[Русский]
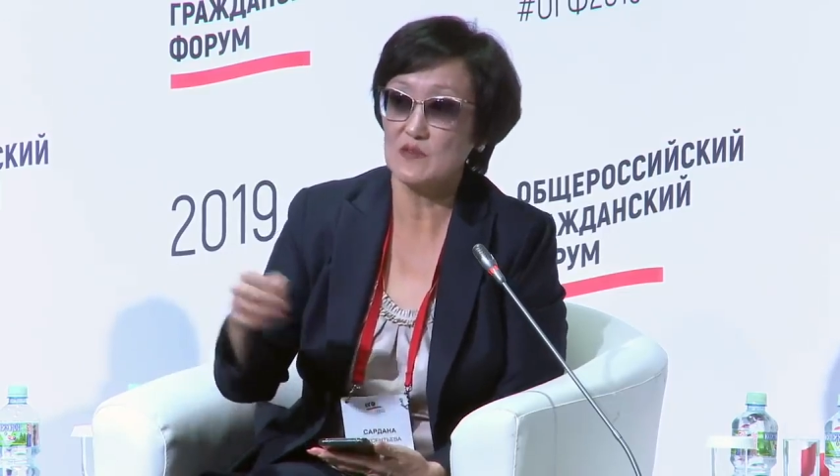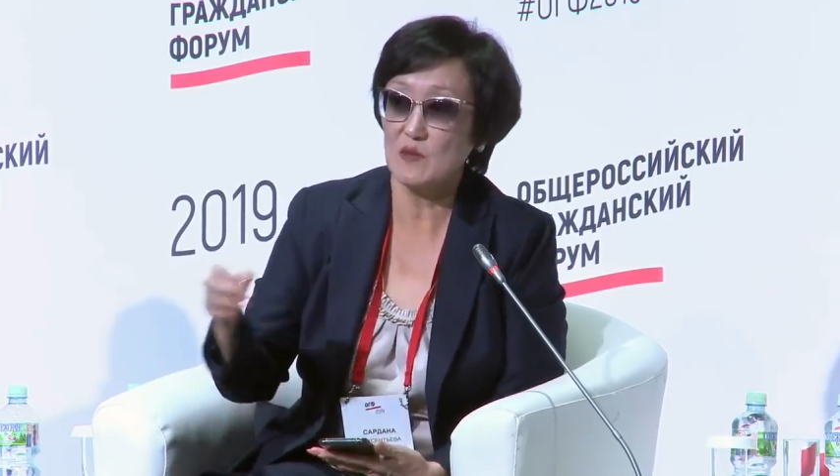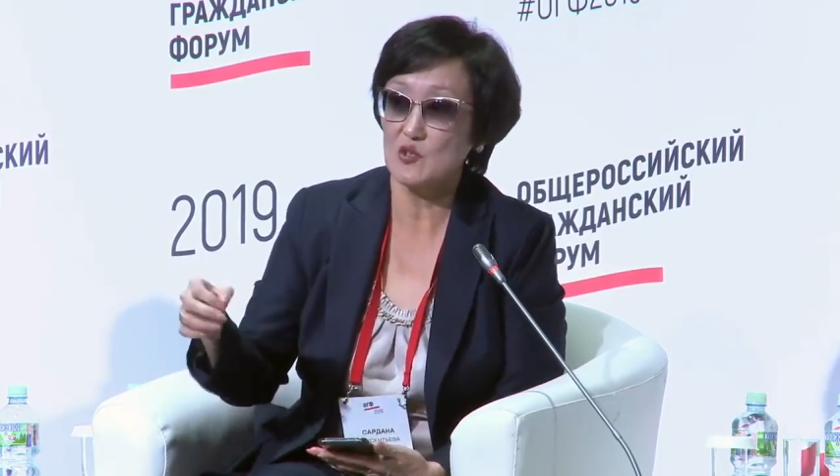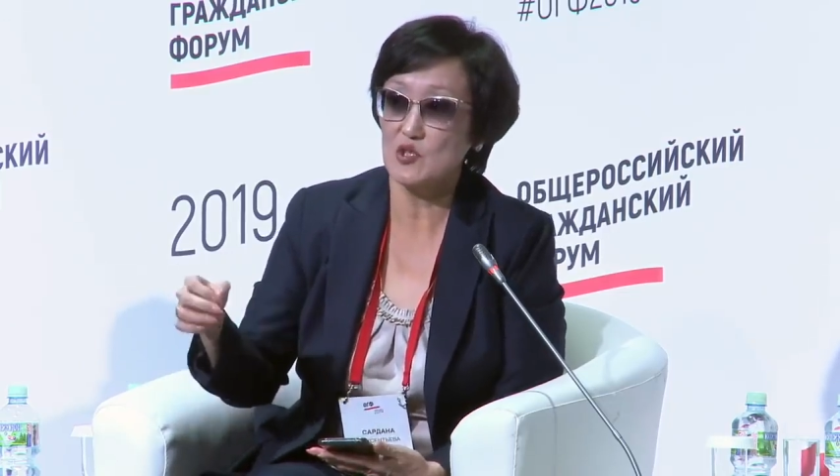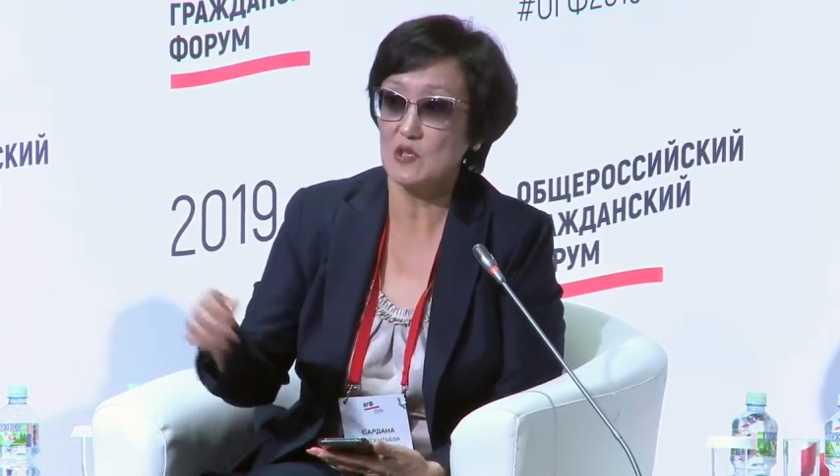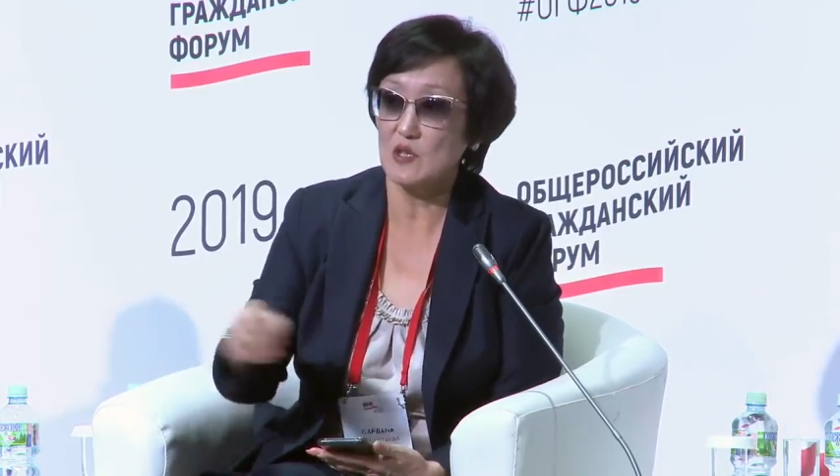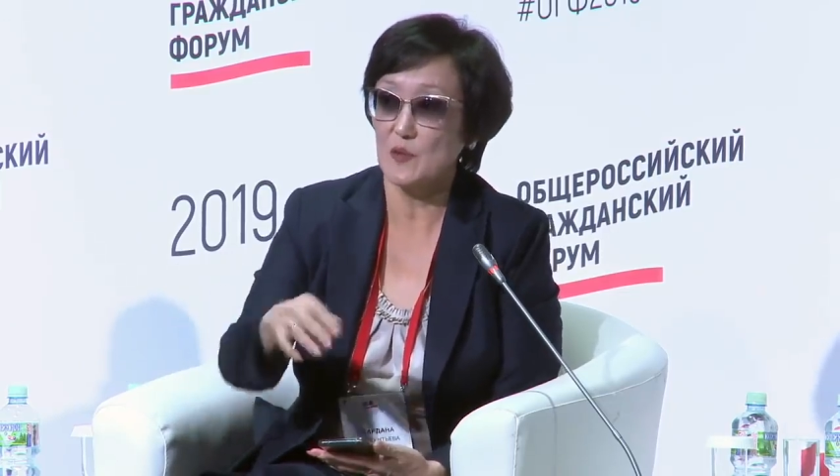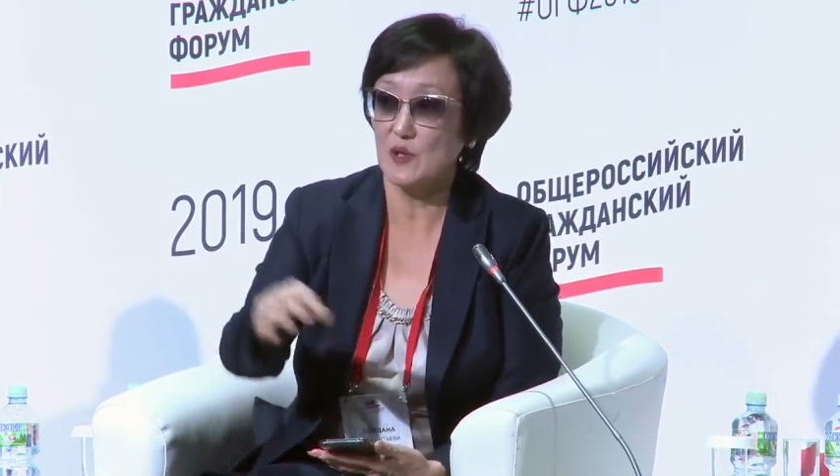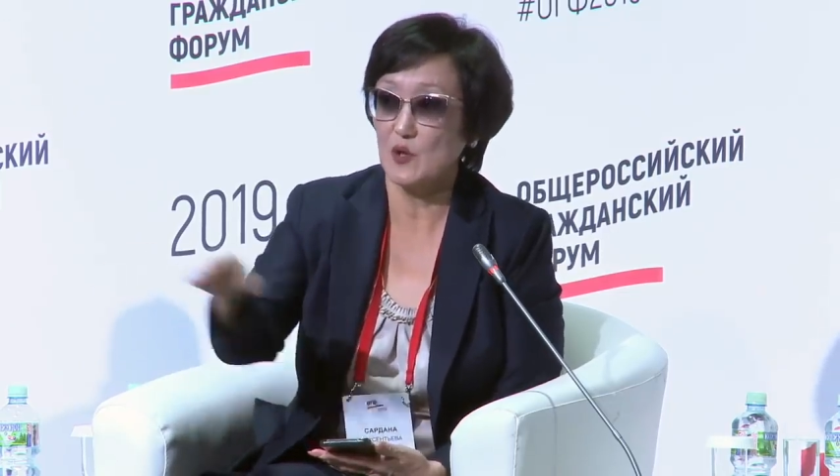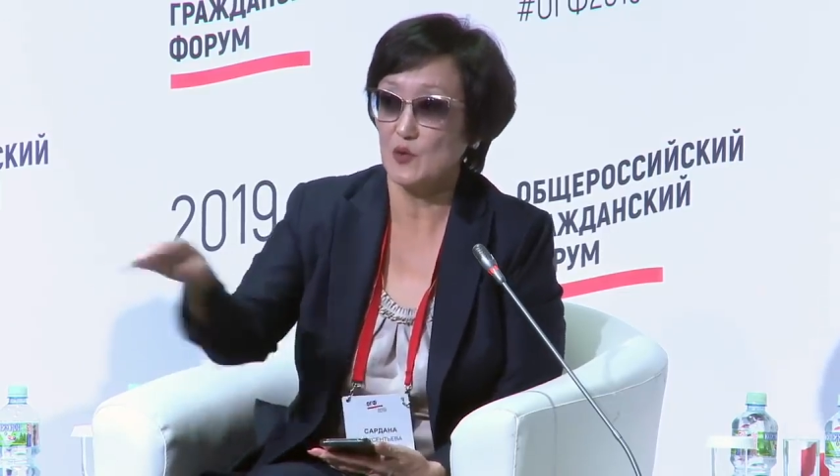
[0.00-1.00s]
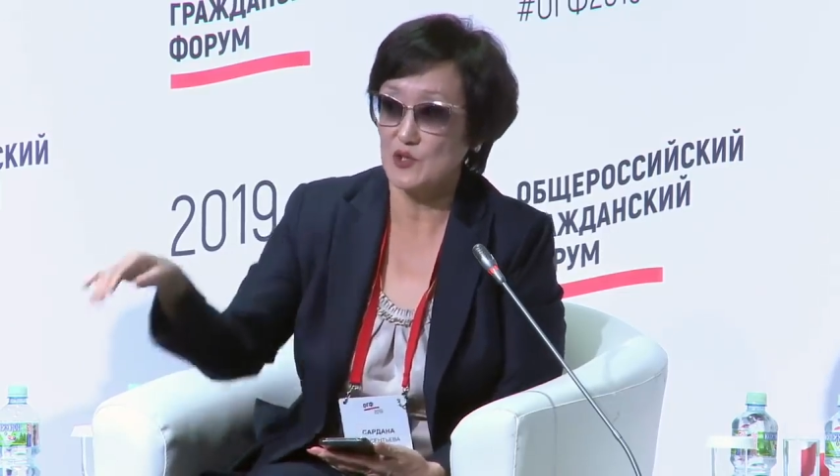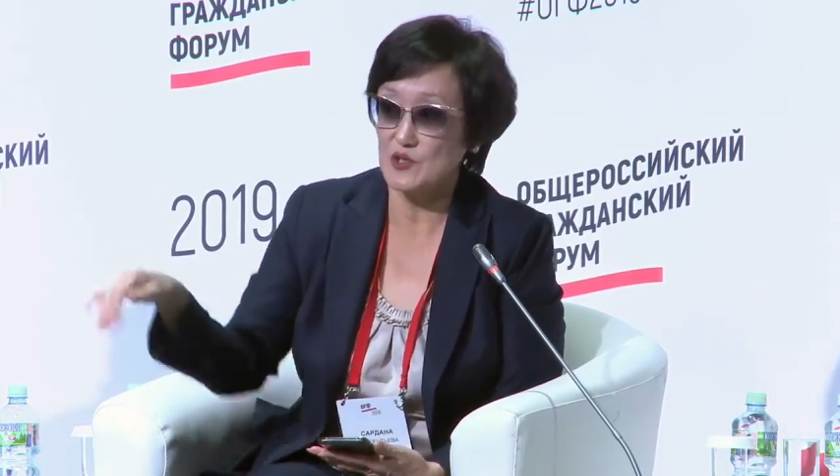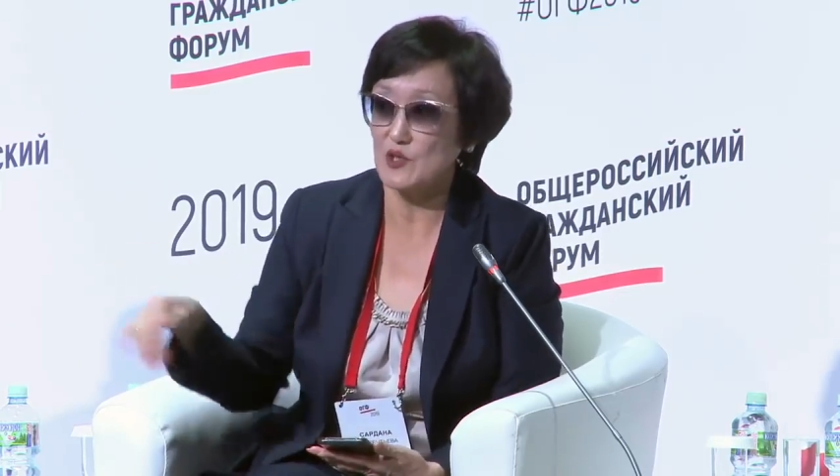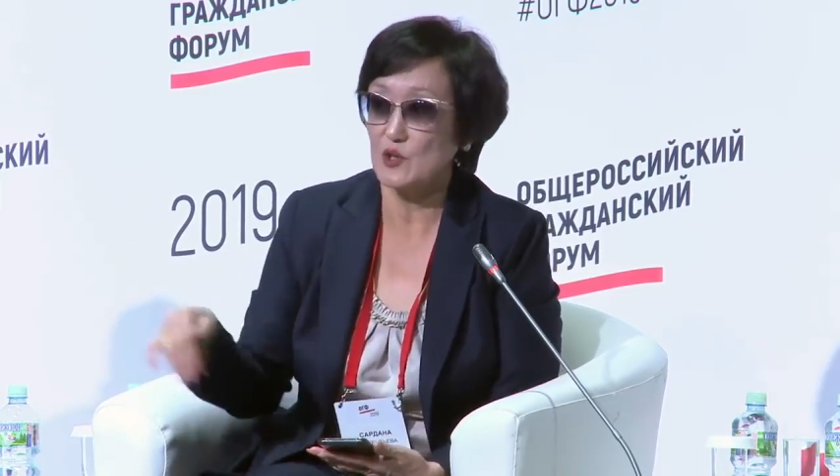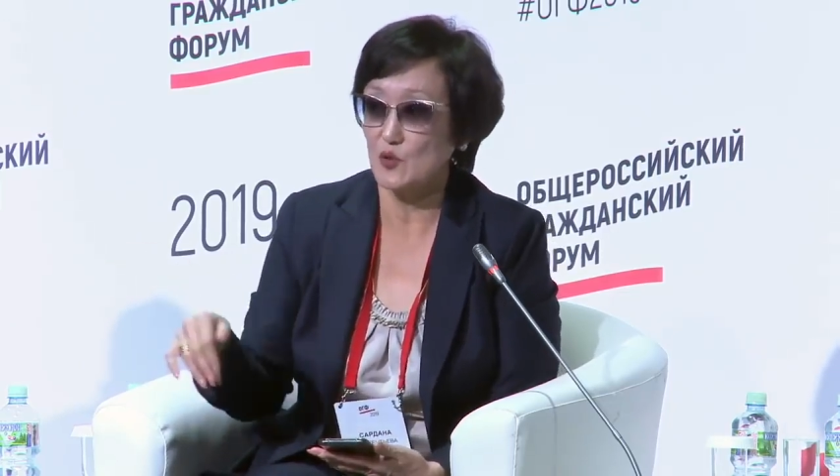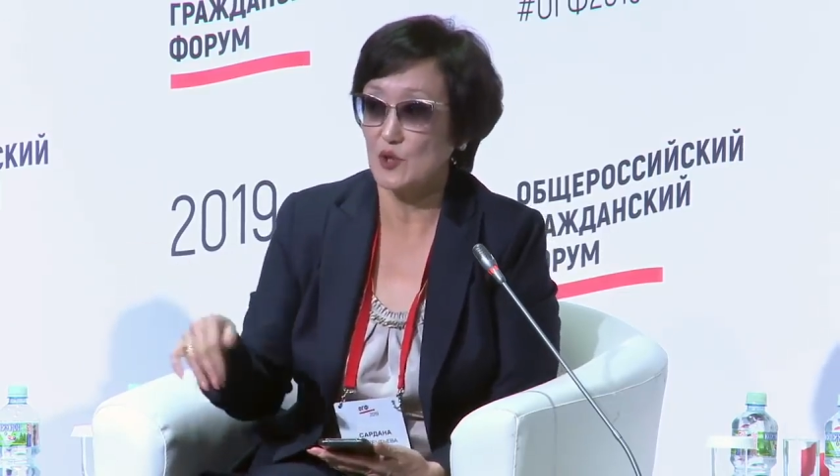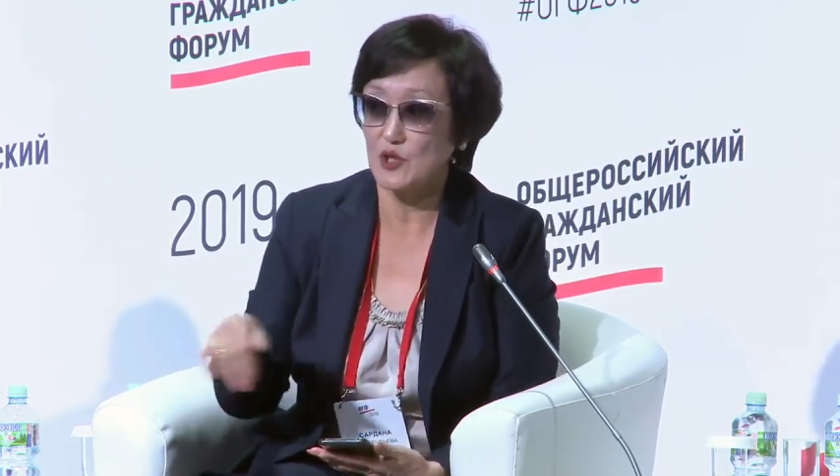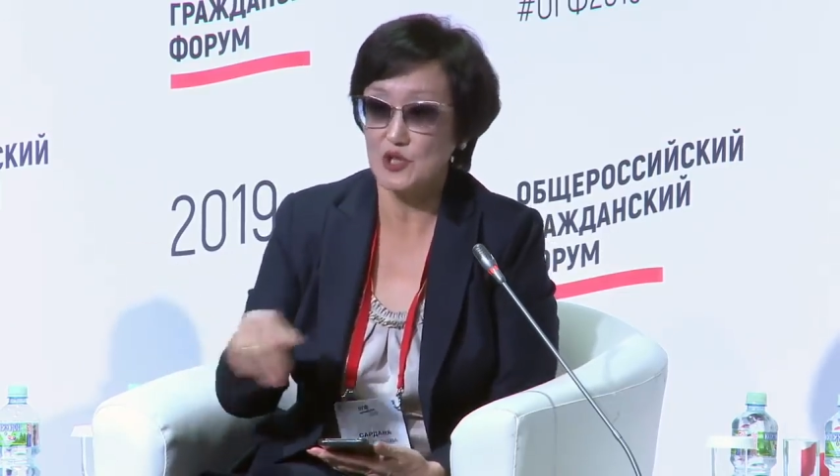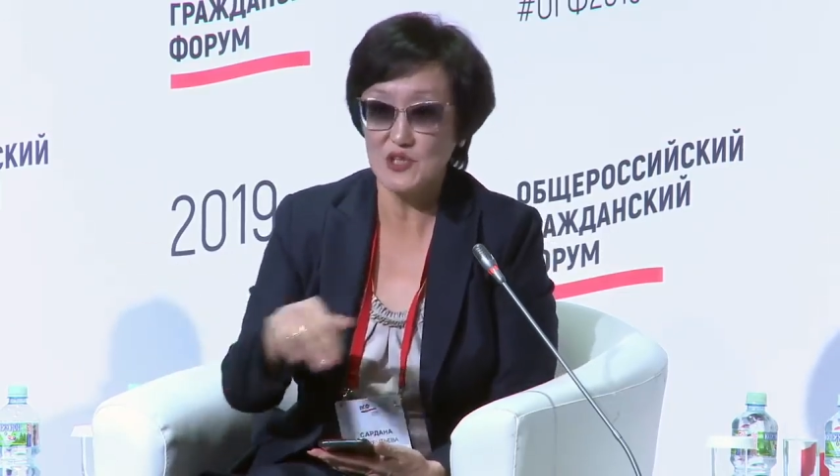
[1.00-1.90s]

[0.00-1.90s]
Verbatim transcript: Мы с вами жители определенной территории.